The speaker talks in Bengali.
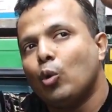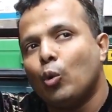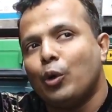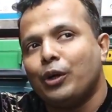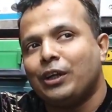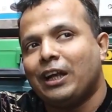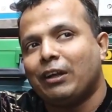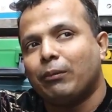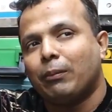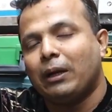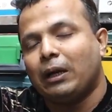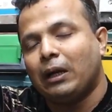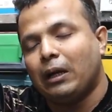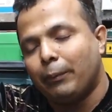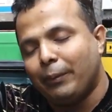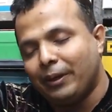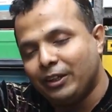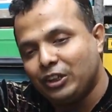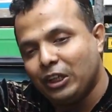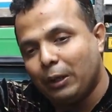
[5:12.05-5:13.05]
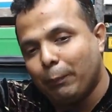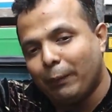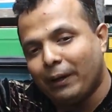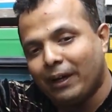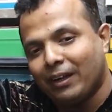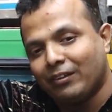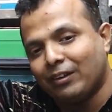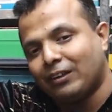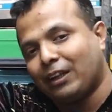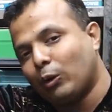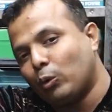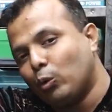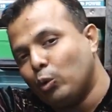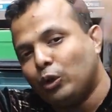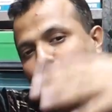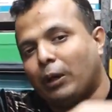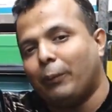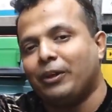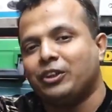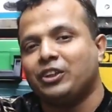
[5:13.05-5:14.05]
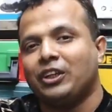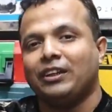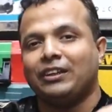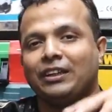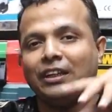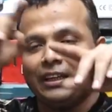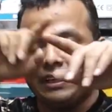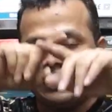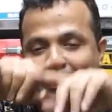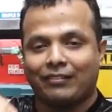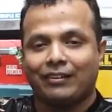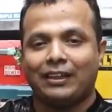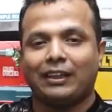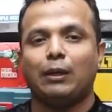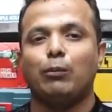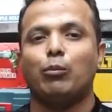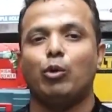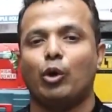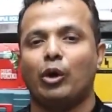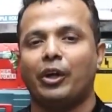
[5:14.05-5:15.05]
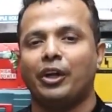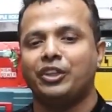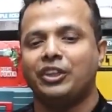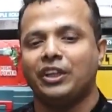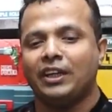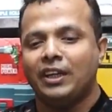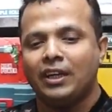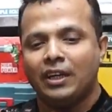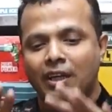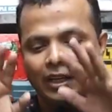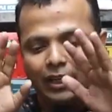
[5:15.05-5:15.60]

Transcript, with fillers: ওই ডাচ বাংলা ব্যাংক যে পাড়ে আছে তার উল্টা পাশে তিন রাস্তা একটা মোড় রয়েছে